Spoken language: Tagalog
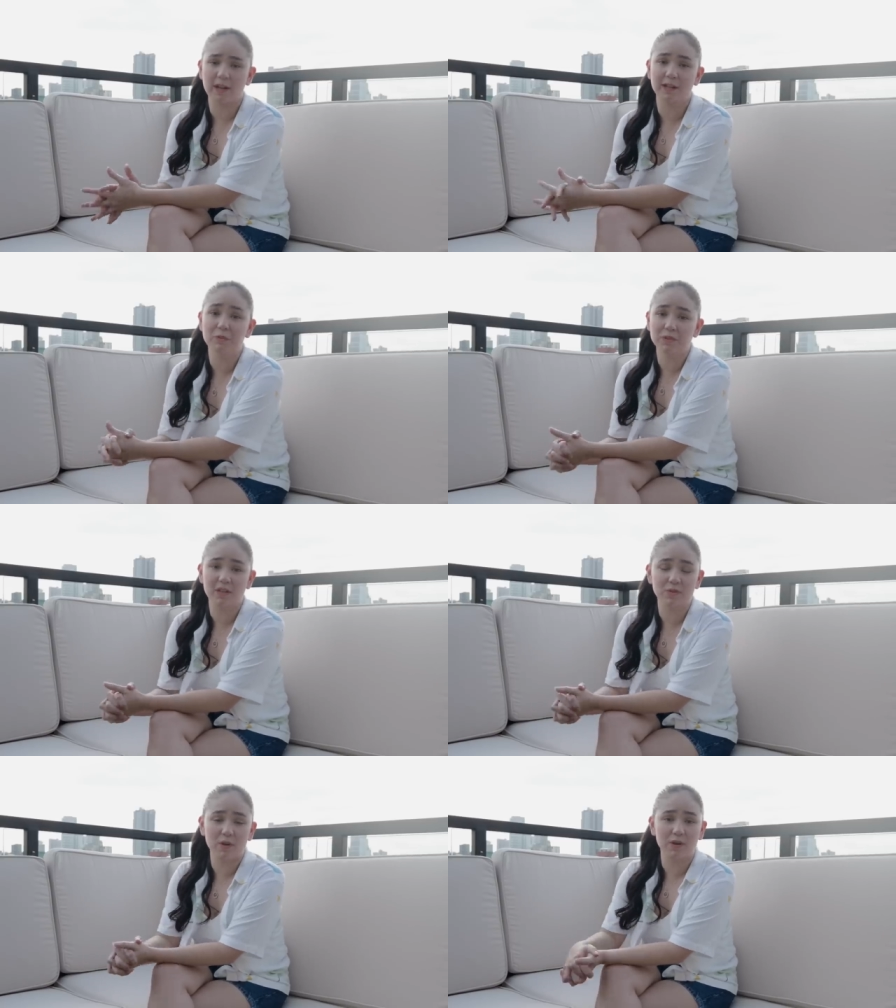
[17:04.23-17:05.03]

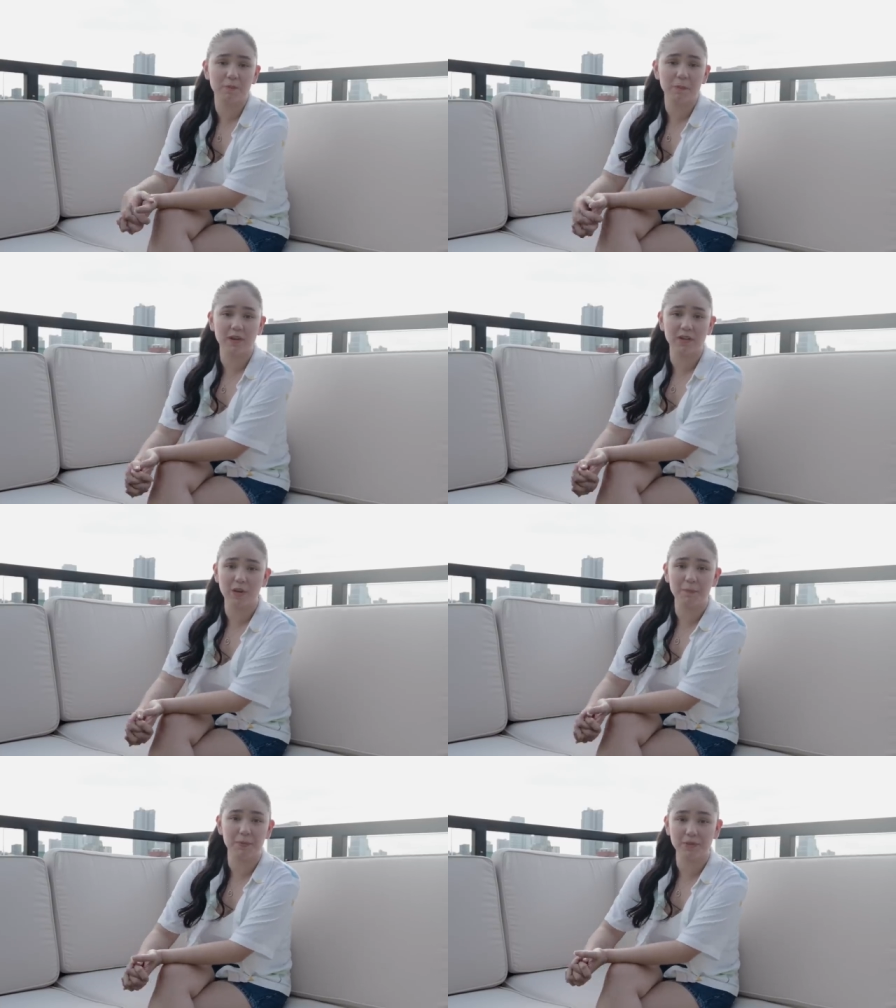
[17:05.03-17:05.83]
kalimutan kung ano pa rin
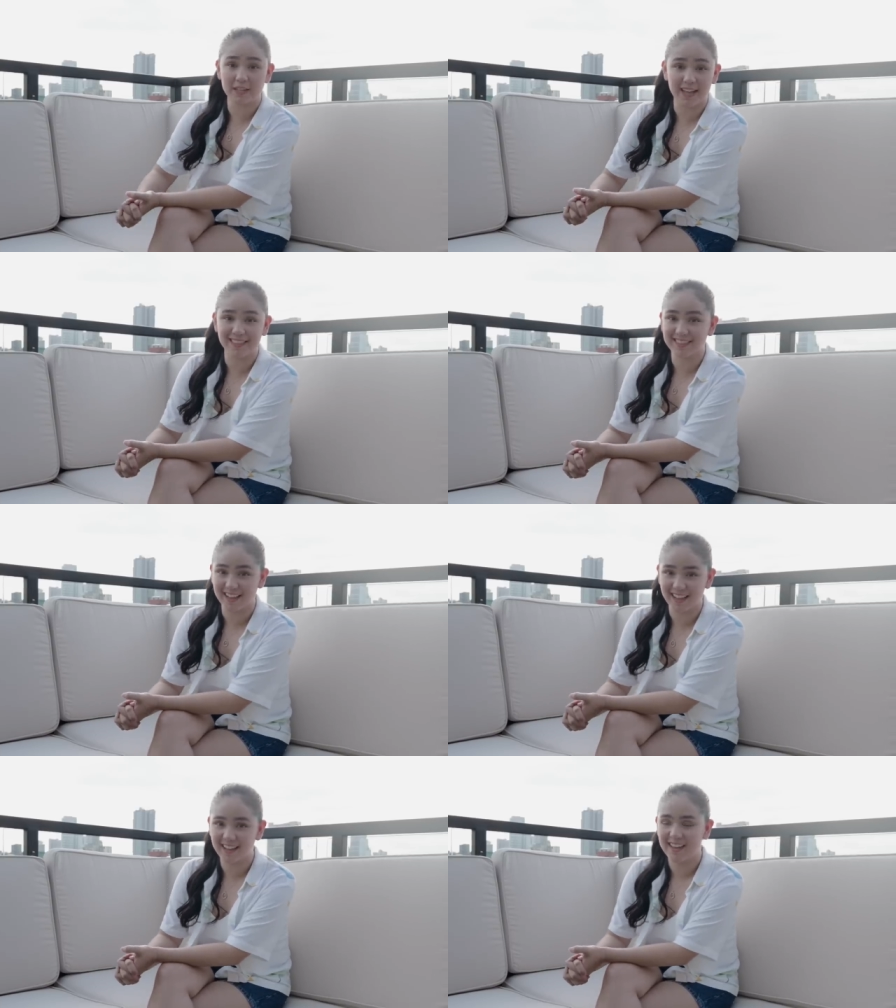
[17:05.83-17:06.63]
yung
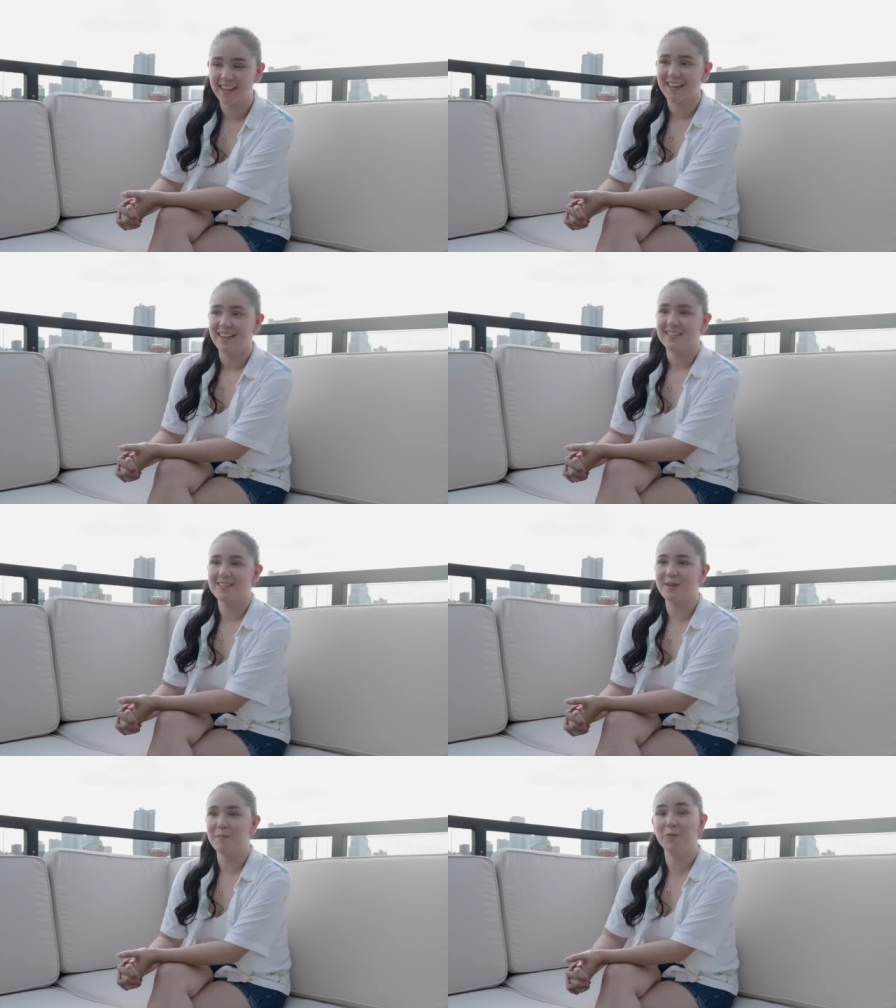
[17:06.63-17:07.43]
importante
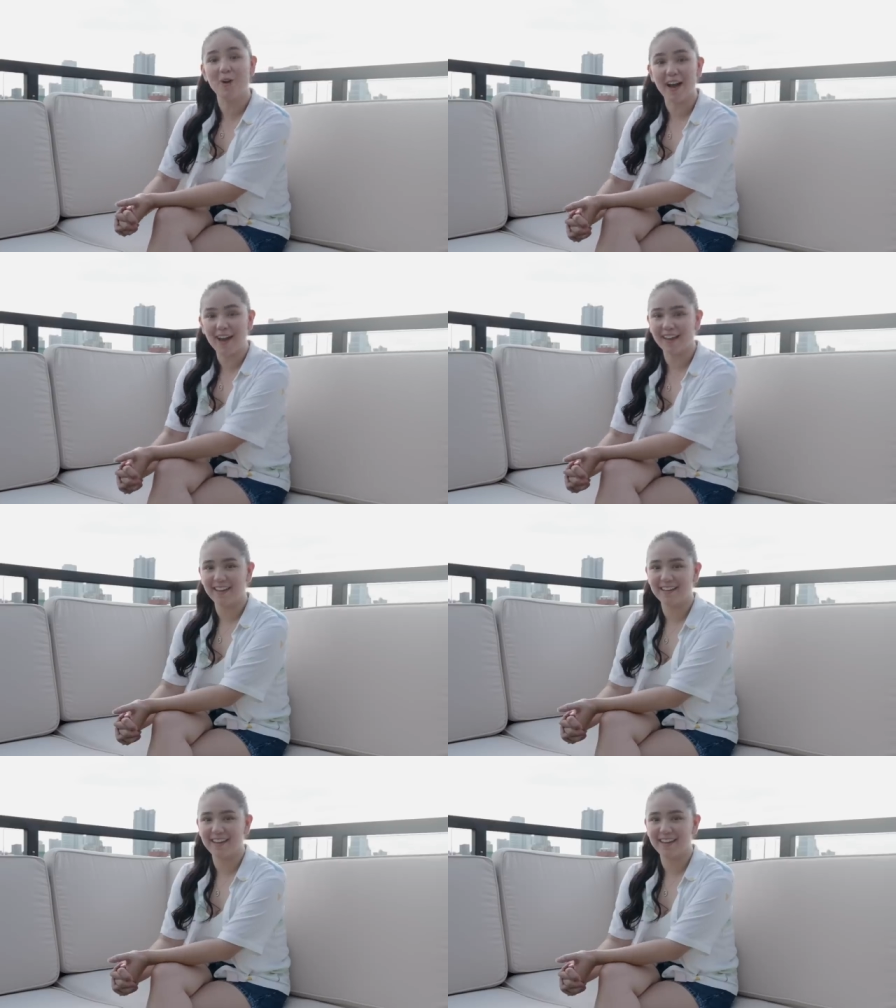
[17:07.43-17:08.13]
sa buhay.